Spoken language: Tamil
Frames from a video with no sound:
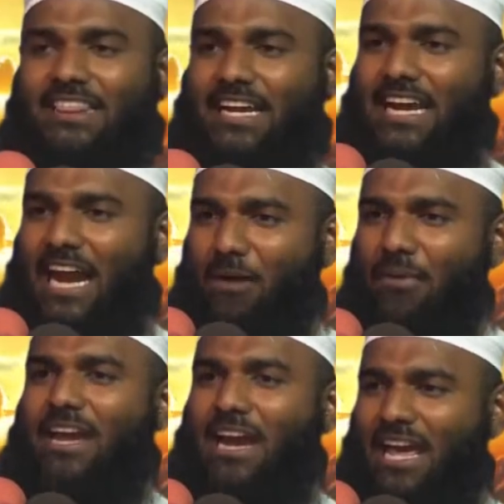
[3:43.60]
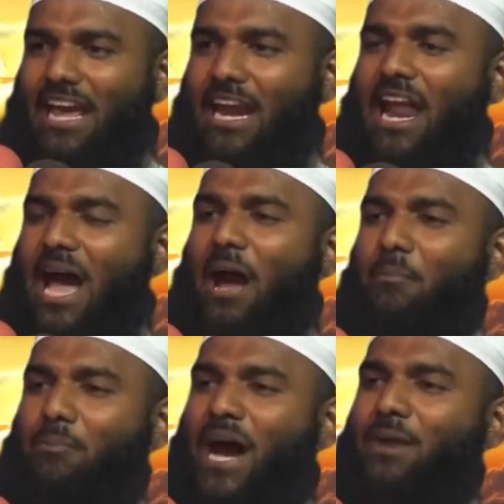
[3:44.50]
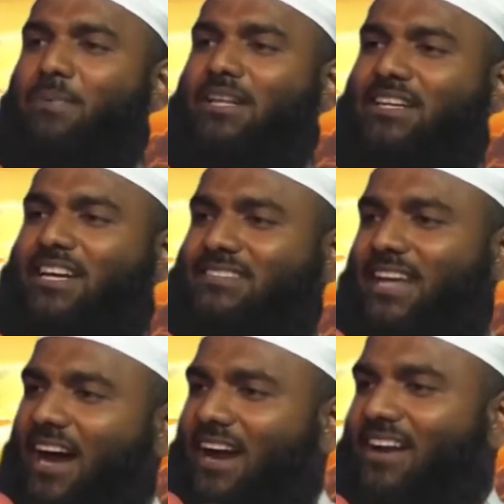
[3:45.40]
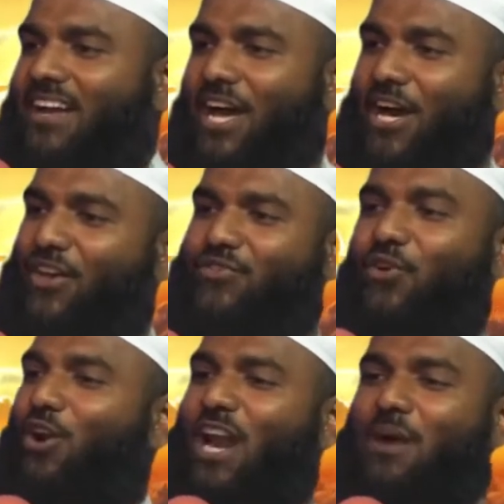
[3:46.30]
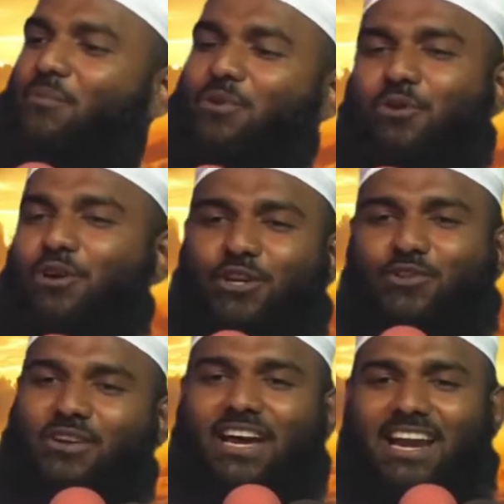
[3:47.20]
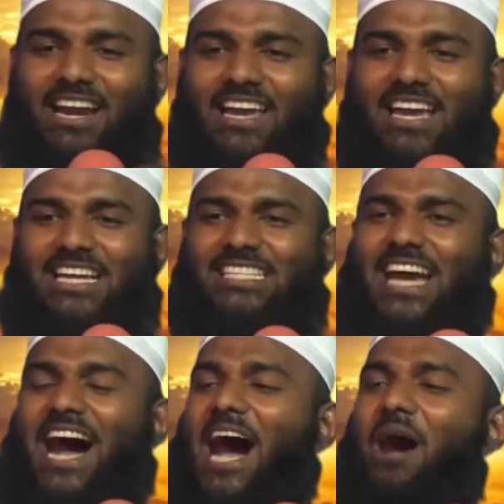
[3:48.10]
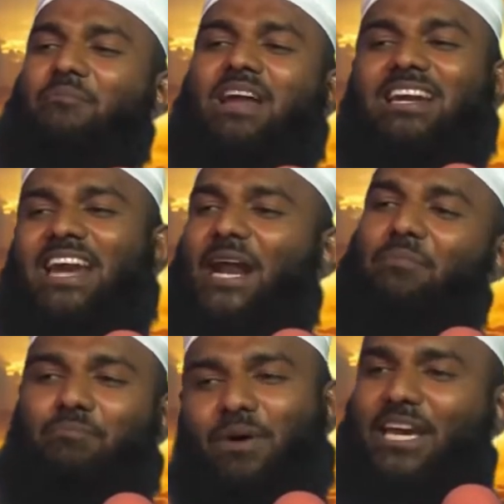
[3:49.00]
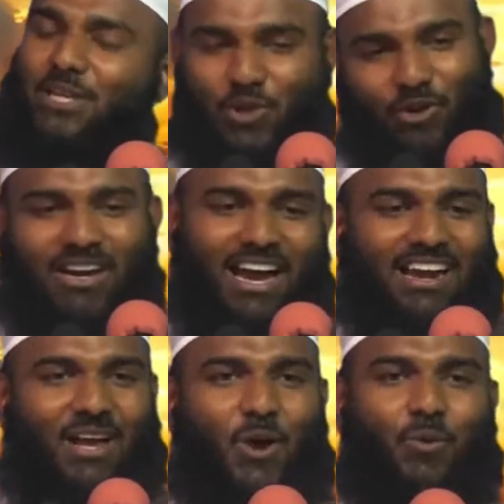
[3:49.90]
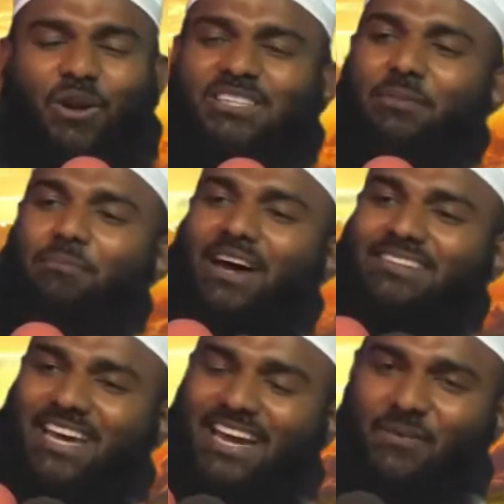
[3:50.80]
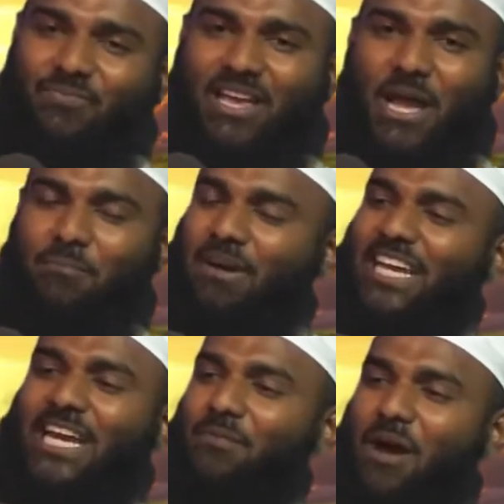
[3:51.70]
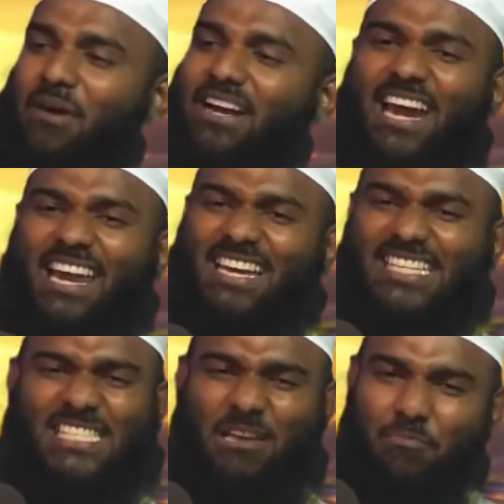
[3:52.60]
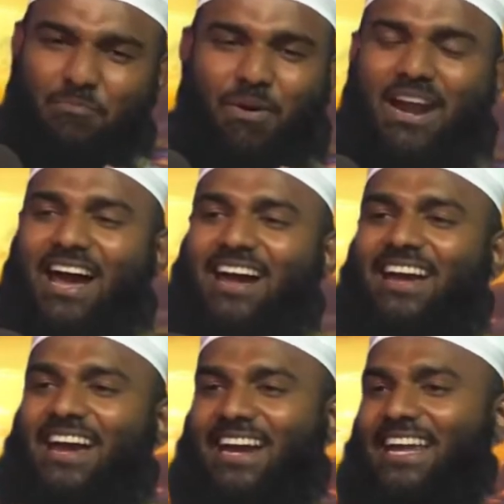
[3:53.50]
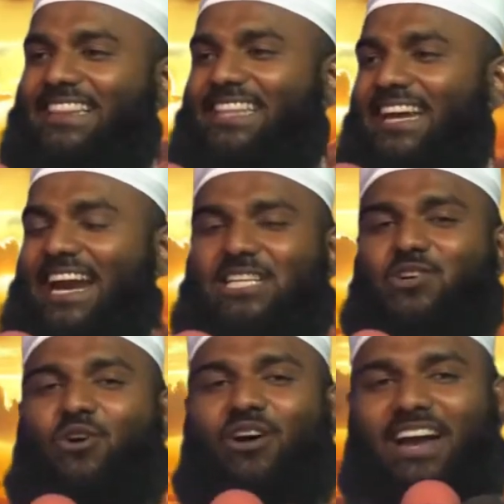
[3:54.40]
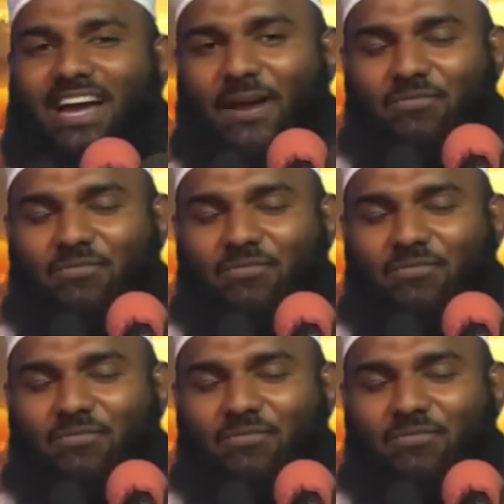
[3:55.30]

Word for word: இந்த நிலைமைகளை எல்லாம் பார்ப்பதற்குத்தான் ரசூலுல்லா முன்கூட்டி சொன்னார்கள் ஷாமில் நடப்பதை சொன்னால் உரசி பார்த்தார்கள் மதீனமா மக்களுக்கு சிம்பிளா நீங்க தெரி நினைச்சுக்கோங்க